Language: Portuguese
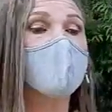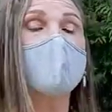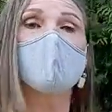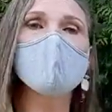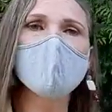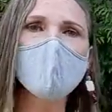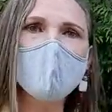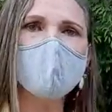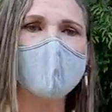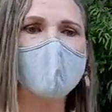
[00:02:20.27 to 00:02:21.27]
o que é muito
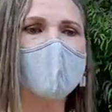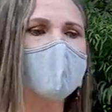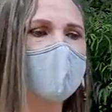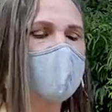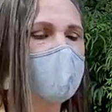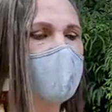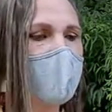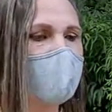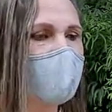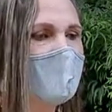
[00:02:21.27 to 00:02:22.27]
ruim para a liberdade de
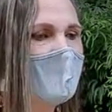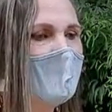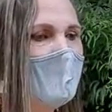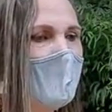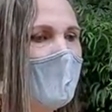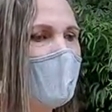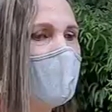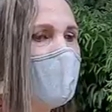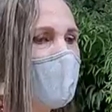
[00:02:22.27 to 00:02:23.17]
imprensa. E